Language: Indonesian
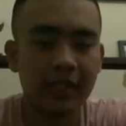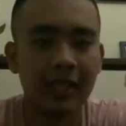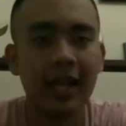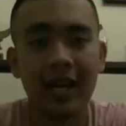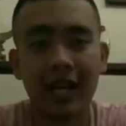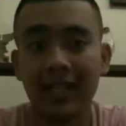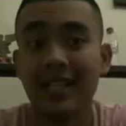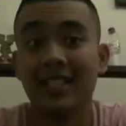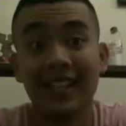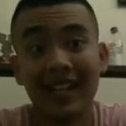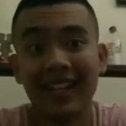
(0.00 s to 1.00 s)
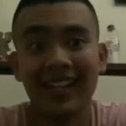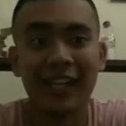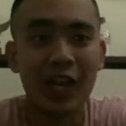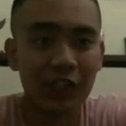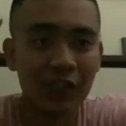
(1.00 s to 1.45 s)
negara kita sendiri,
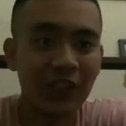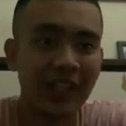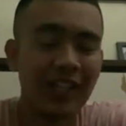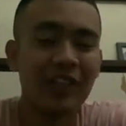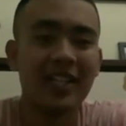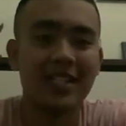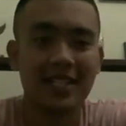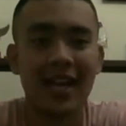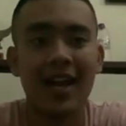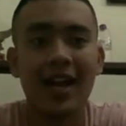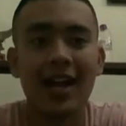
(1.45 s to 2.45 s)
yaitu Indonesia,